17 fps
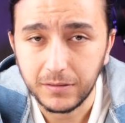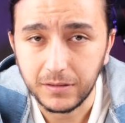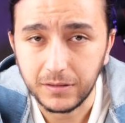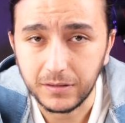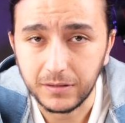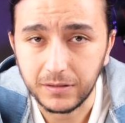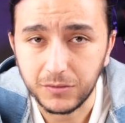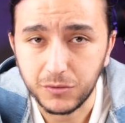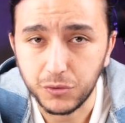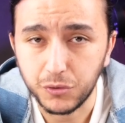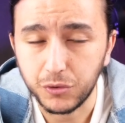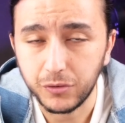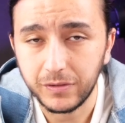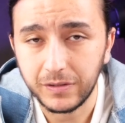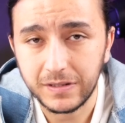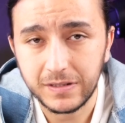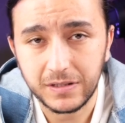E,
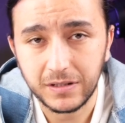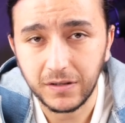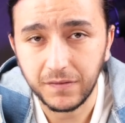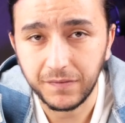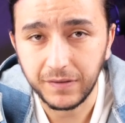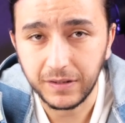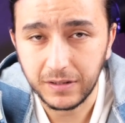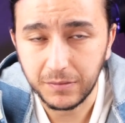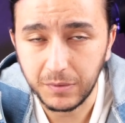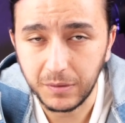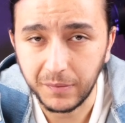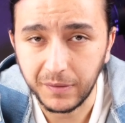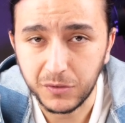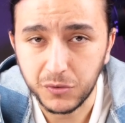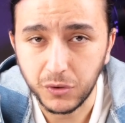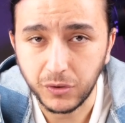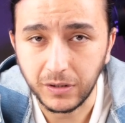çünkü ikisinin de fiyatı
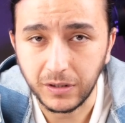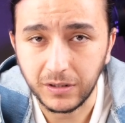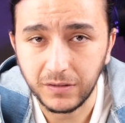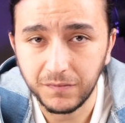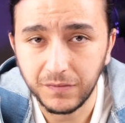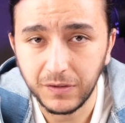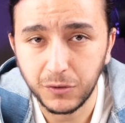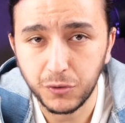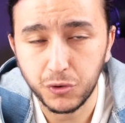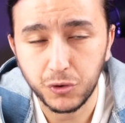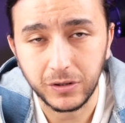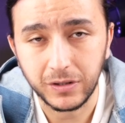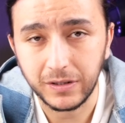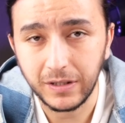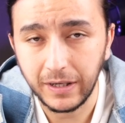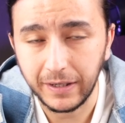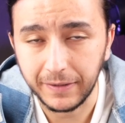birbirine çok yakın ve
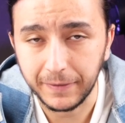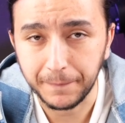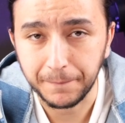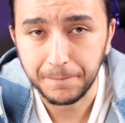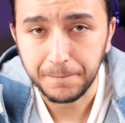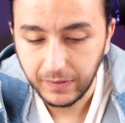güçleri de aynı.